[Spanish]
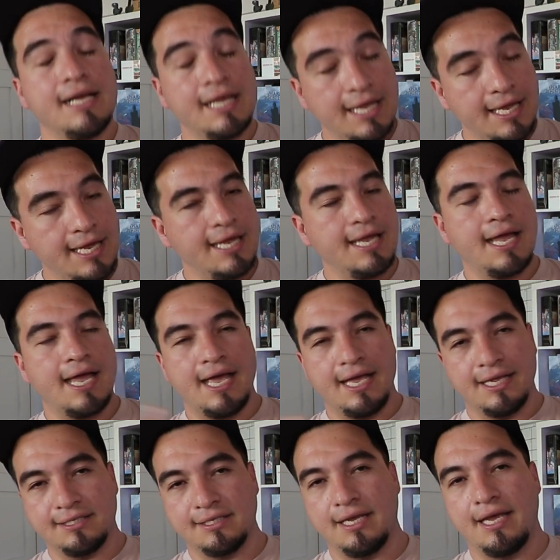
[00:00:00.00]
Y
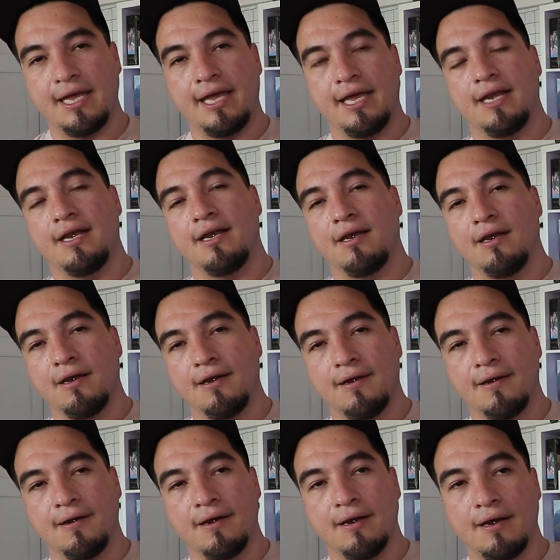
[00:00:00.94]
es
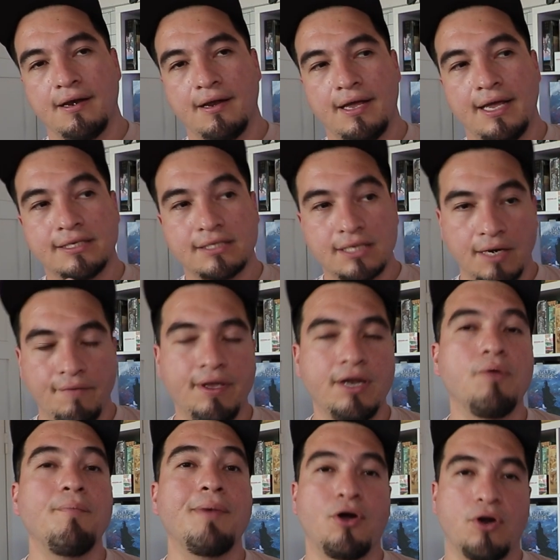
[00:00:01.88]
el
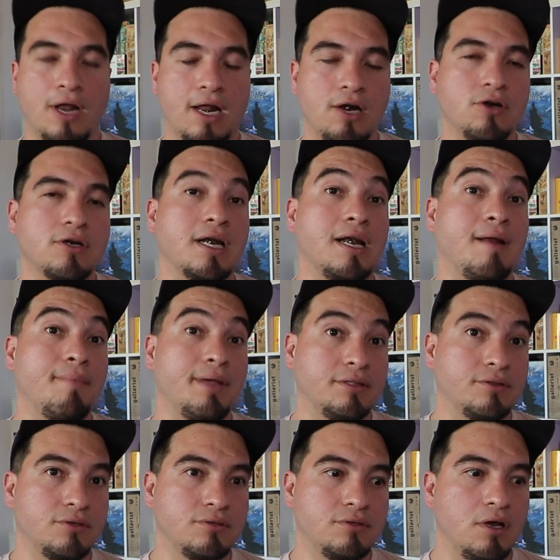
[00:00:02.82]
escribir o mejorar los
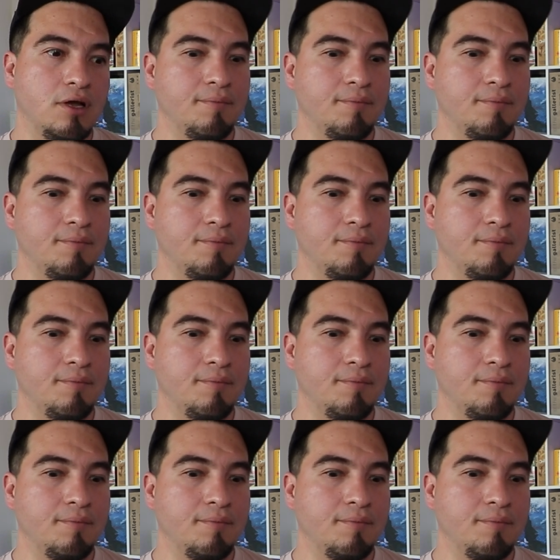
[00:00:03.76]
reglamentos.